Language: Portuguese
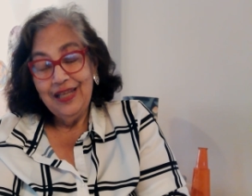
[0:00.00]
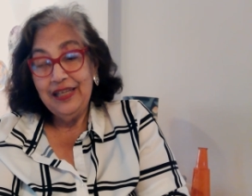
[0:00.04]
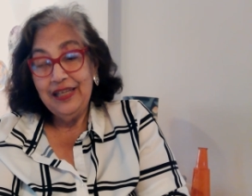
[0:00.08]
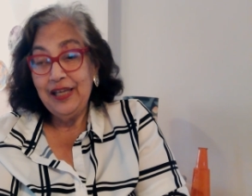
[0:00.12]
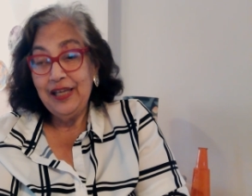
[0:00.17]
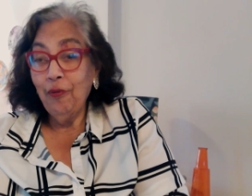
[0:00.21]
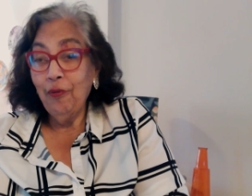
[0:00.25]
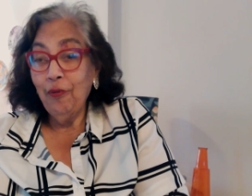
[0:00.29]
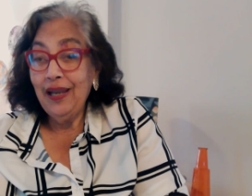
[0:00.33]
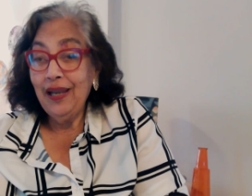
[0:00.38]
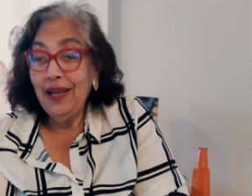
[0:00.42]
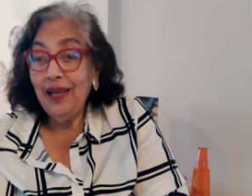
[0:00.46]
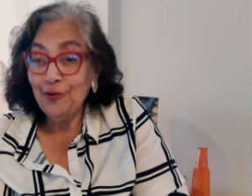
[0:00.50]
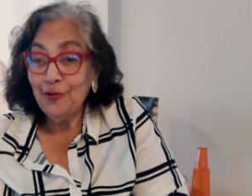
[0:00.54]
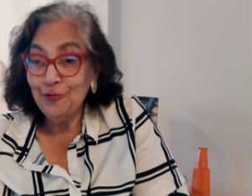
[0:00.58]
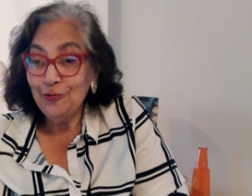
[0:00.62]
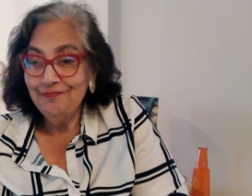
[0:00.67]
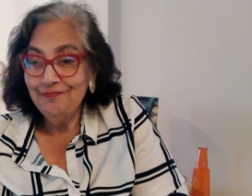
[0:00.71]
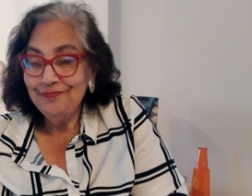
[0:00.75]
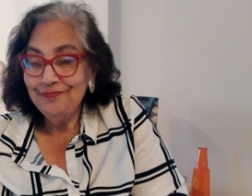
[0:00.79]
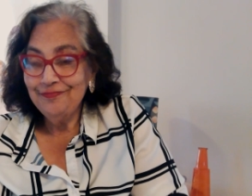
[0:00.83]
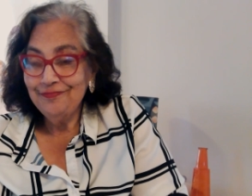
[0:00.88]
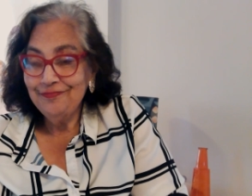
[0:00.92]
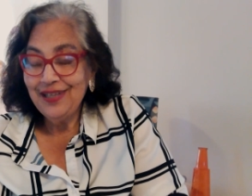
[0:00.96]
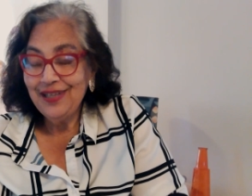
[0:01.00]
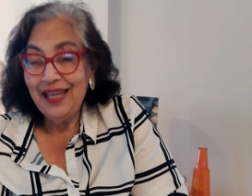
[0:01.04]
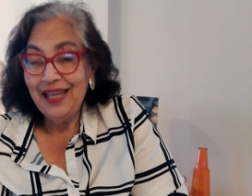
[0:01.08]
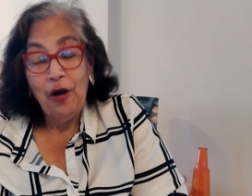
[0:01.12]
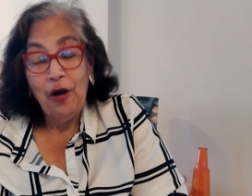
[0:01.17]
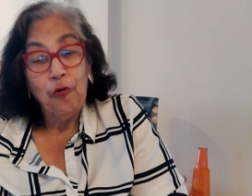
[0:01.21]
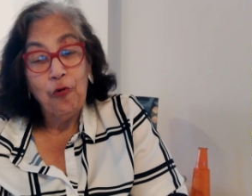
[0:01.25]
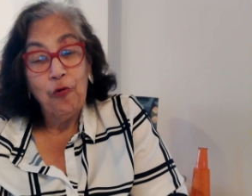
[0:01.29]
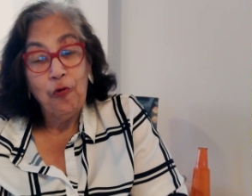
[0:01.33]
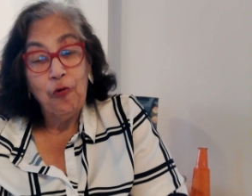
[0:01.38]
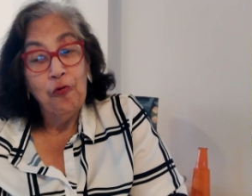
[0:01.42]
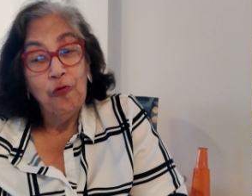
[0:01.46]
e ao lê-lo
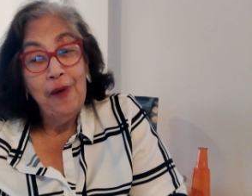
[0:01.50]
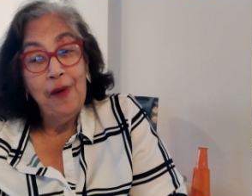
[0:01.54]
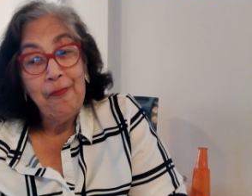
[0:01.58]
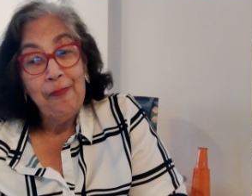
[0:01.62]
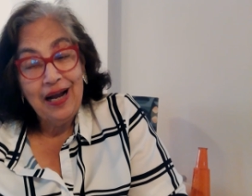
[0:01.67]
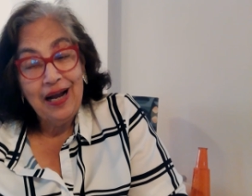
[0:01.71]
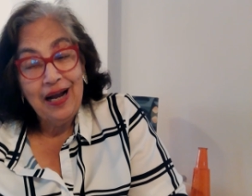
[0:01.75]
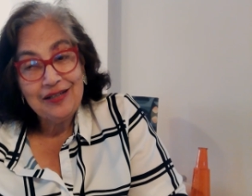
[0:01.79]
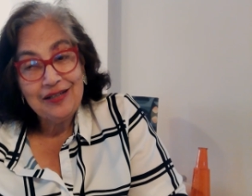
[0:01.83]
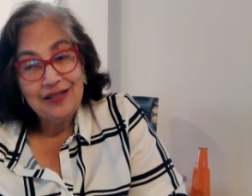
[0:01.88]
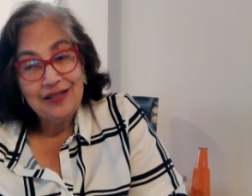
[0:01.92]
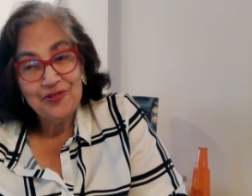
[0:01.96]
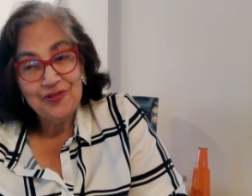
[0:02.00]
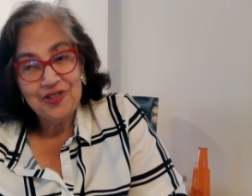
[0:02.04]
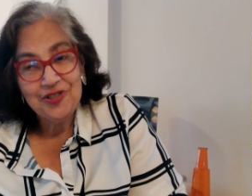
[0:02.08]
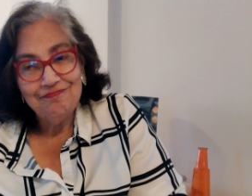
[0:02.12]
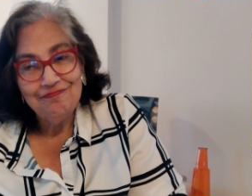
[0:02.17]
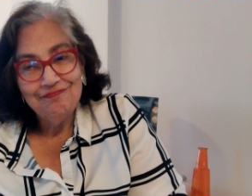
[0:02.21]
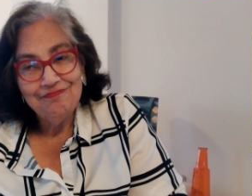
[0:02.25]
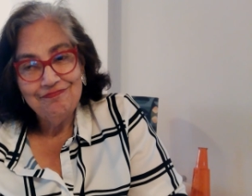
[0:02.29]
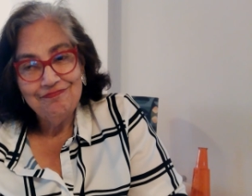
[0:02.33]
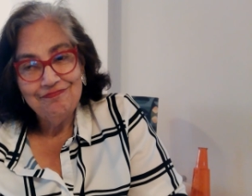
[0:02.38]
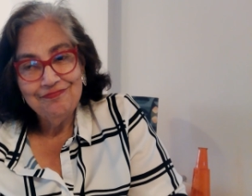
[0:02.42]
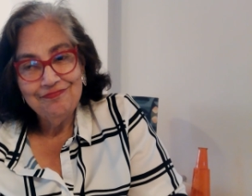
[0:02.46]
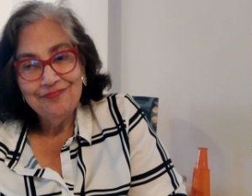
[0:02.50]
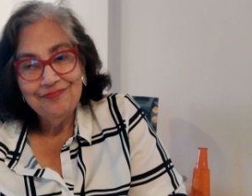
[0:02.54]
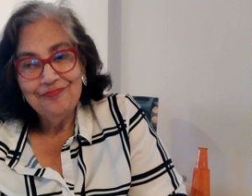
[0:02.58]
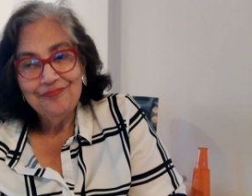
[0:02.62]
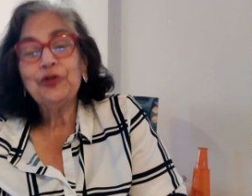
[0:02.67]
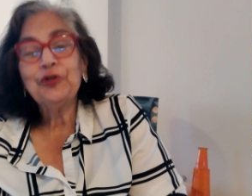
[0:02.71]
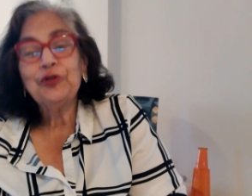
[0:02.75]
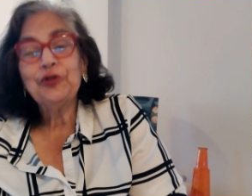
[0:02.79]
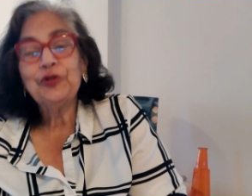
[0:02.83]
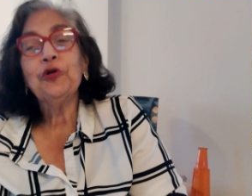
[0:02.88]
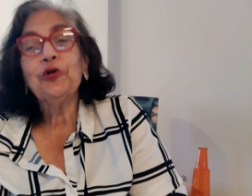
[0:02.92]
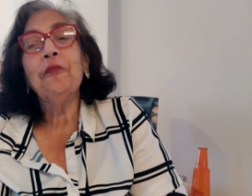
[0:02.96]
em alguma parte,
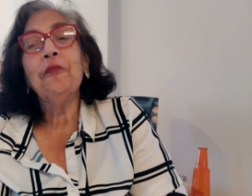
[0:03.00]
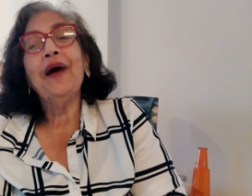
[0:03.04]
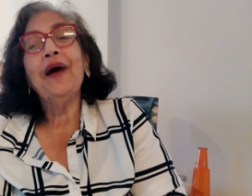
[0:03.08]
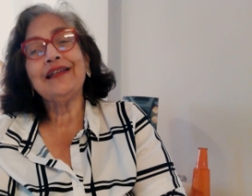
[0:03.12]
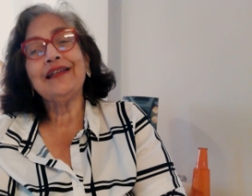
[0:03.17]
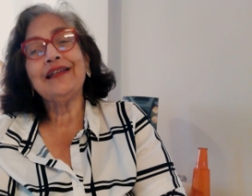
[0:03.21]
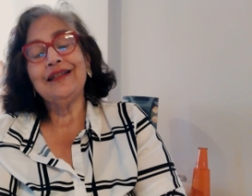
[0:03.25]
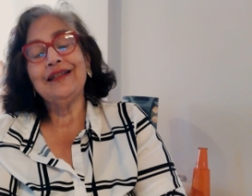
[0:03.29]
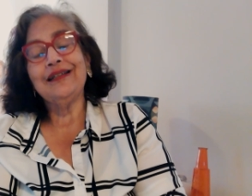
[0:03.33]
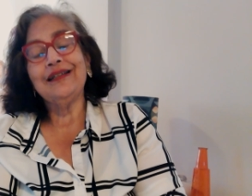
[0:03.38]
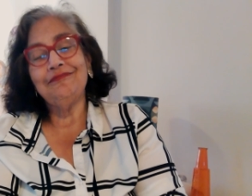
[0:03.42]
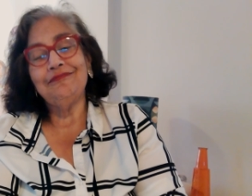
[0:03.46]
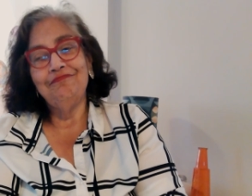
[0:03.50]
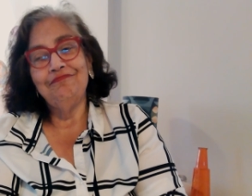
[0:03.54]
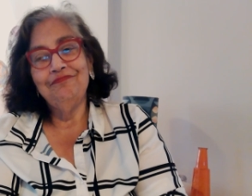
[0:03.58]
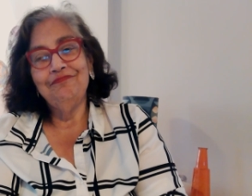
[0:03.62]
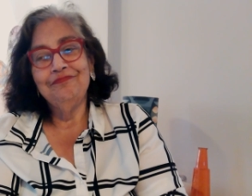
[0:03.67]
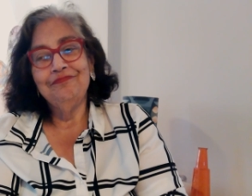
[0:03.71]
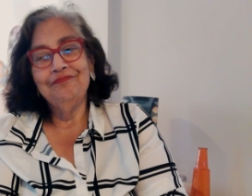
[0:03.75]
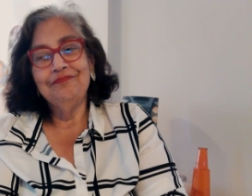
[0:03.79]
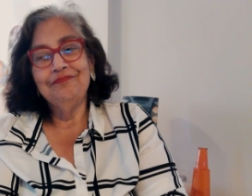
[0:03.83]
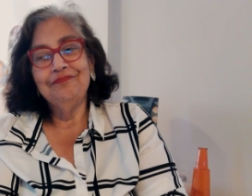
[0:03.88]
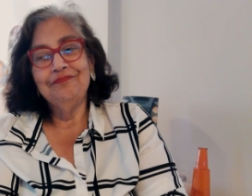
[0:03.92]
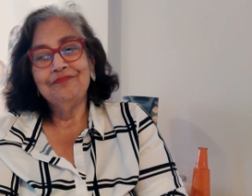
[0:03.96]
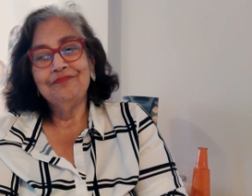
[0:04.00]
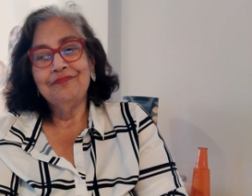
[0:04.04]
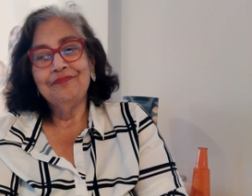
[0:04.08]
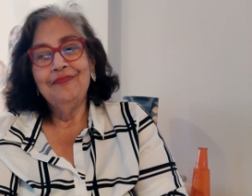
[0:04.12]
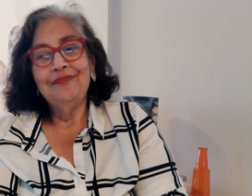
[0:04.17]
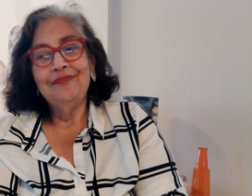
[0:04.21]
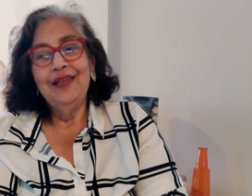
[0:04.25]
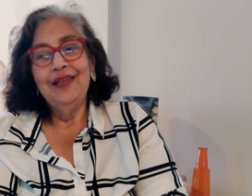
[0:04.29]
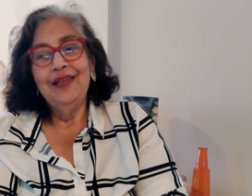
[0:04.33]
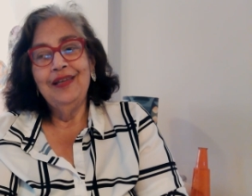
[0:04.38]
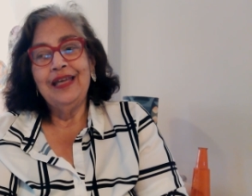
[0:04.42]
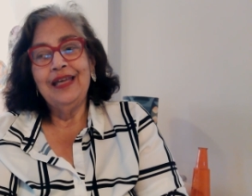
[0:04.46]
tomara
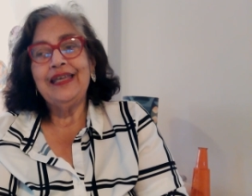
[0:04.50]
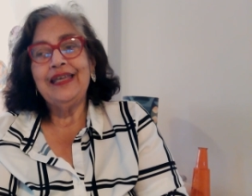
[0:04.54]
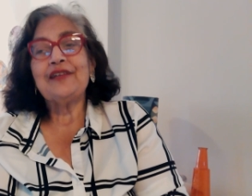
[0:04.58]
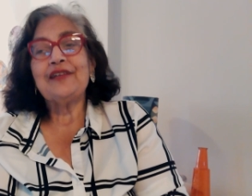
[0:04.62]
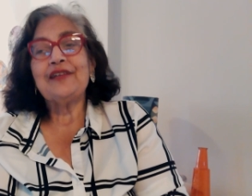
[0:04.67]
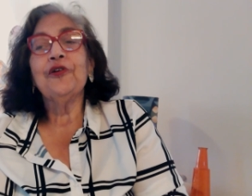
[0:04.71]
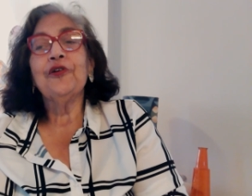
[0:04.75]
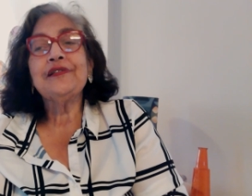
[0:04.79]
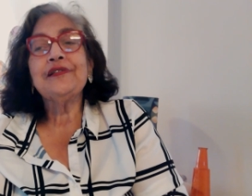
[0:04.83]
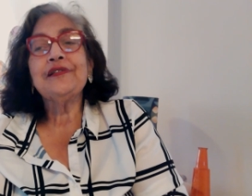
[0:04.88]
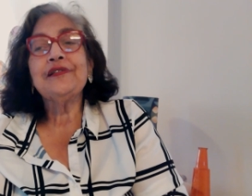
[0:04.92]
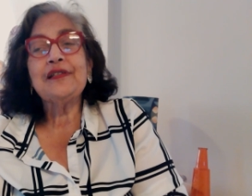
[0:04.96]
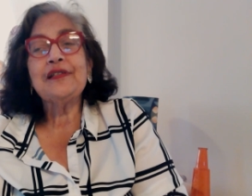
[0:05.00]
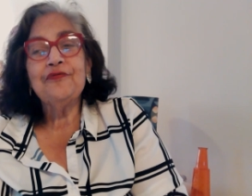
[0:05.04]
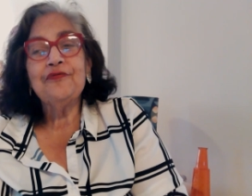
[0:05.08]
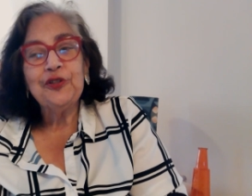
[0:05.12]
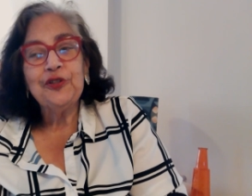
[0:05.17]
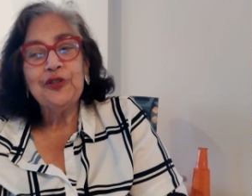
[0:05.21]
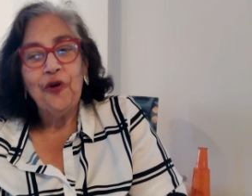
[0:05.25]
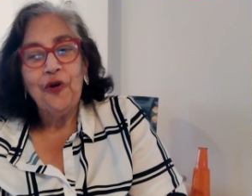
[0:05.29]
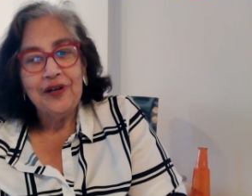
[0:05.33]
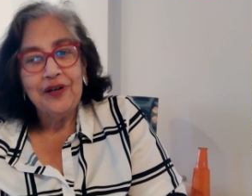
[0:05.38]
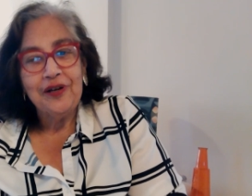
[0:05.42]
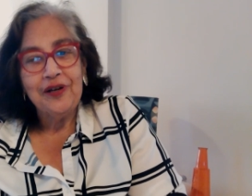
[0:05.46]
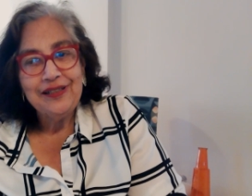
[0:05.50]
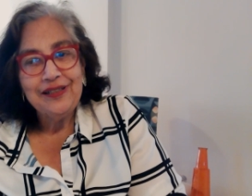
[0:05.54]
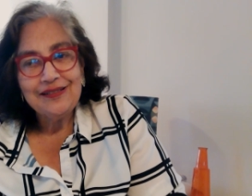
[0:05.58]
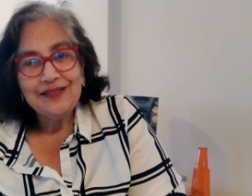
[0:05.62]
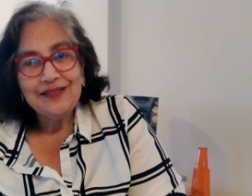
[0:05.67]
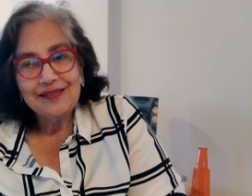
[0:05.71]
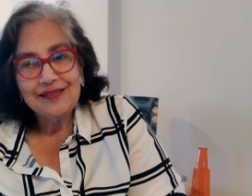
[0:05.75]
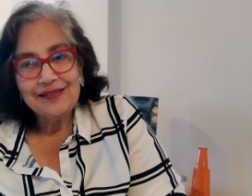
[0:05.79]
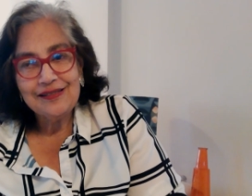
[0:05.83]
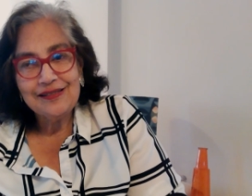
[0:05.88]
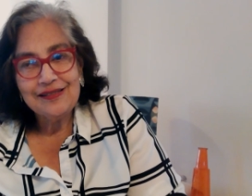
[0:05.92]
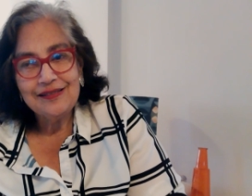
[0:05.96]
que as nossas
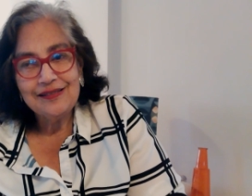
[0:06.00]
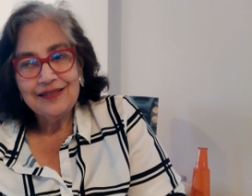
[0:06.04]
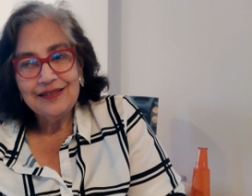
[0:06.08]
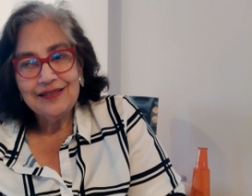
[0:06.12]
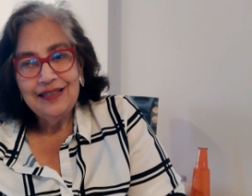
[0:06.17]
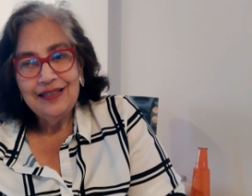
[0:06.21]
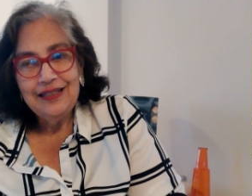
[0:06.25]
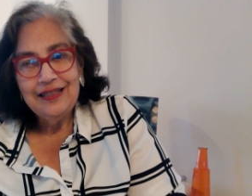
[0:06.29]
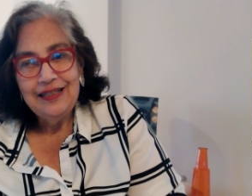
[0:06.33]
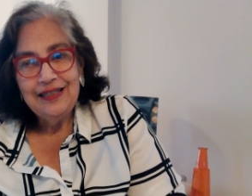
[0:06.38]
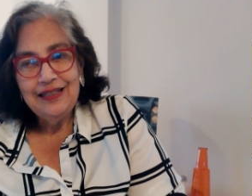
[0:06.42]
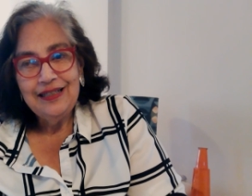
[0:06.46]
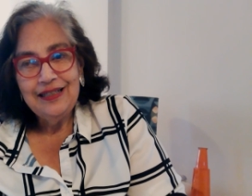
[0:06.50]
vitórias,